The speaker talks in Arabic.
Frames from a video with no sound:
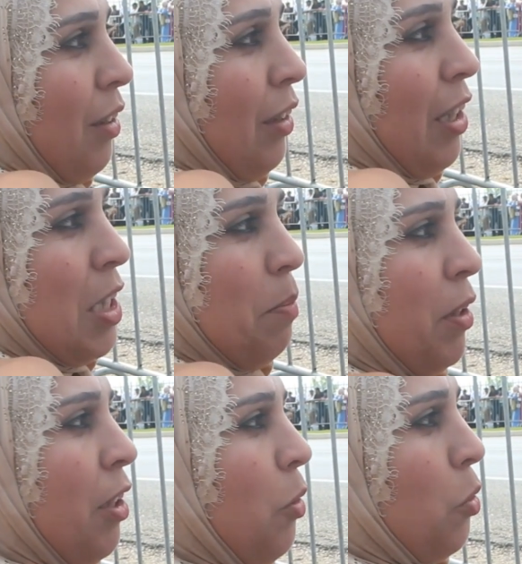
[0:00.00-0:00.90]

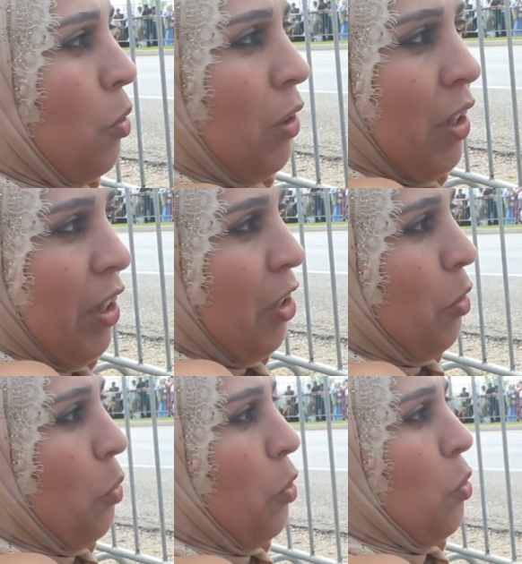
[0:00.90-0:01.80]
كنتمنى يكون
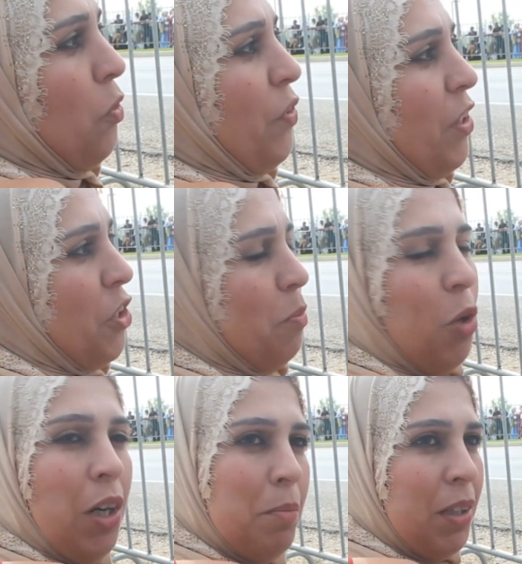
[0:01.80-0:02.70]
الخير ويكون فيه شي
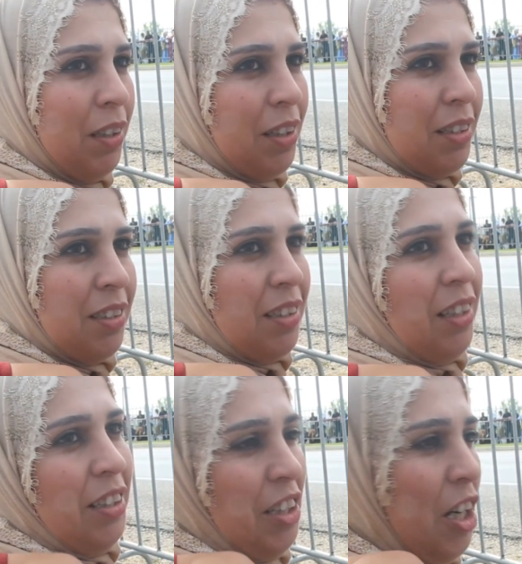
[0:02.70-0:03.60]
معامله
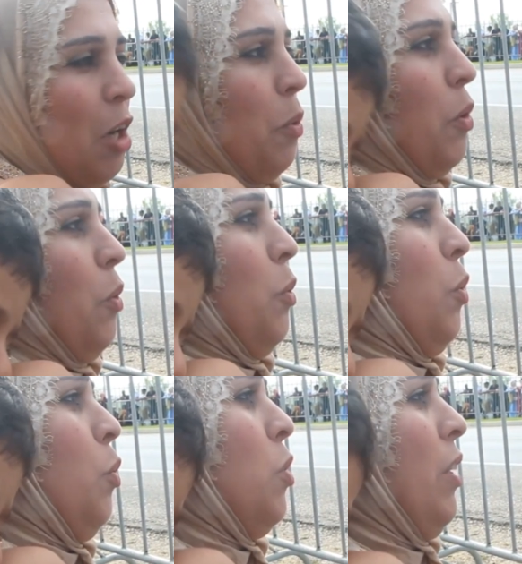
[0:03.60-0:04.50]
صالحه
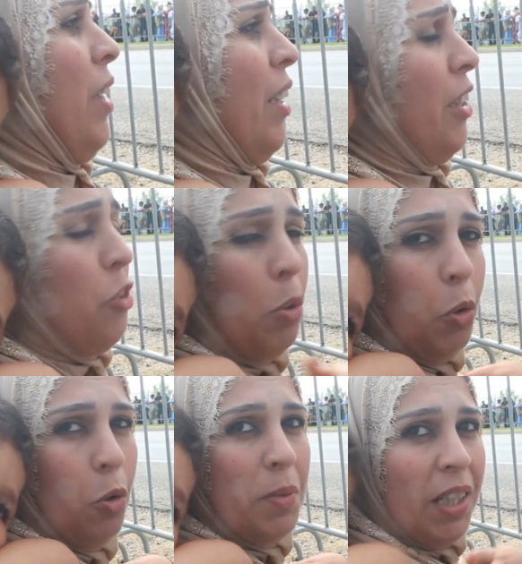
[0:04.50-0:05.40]
يعني
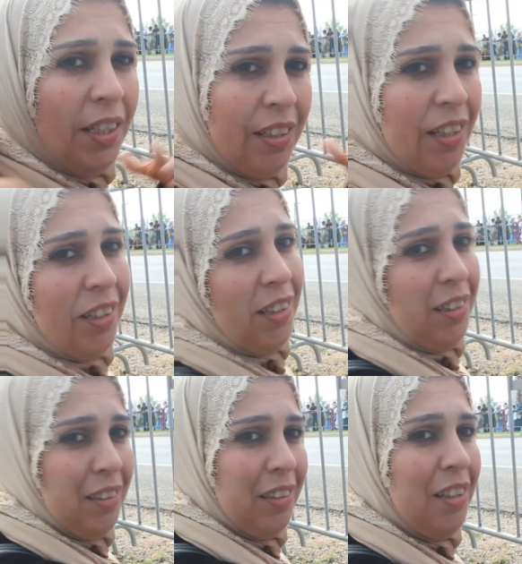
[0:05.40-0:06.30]
نجبرهم حتى
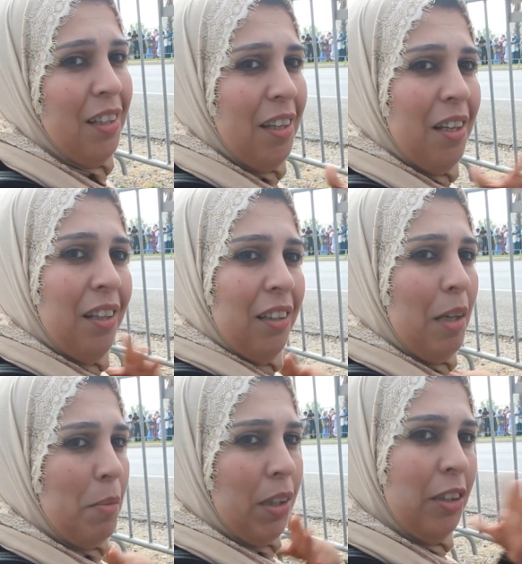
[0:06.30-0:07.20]
حنايا
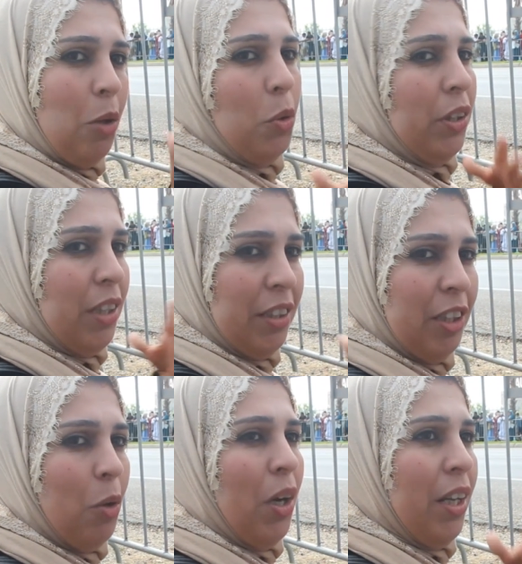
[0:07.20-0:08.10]
لمرتنا
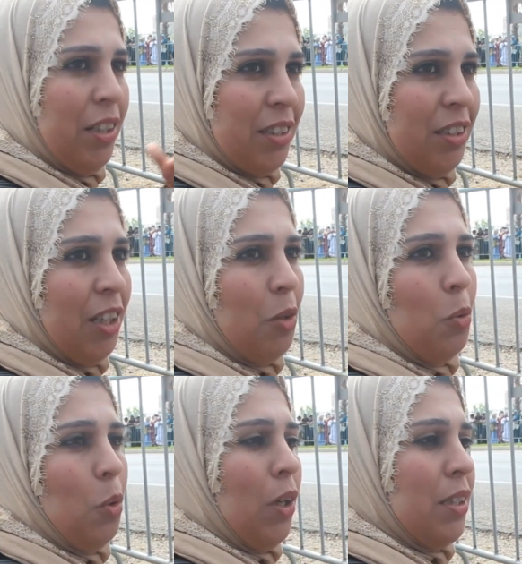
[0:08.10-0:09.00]
ووليداتنا وعائلتنا
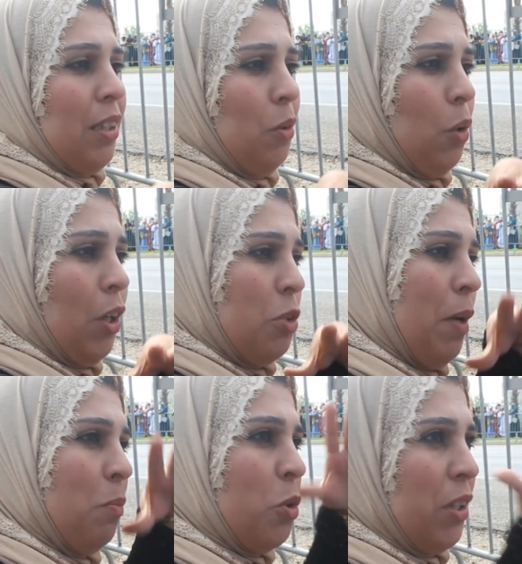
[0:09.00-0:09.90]

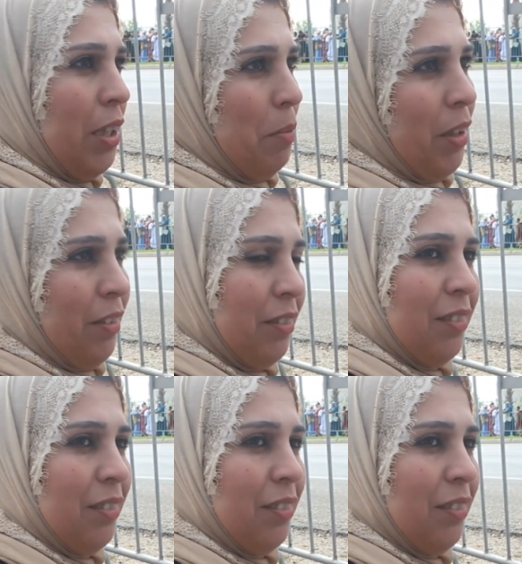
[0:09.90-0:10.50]
واجمع مسلمين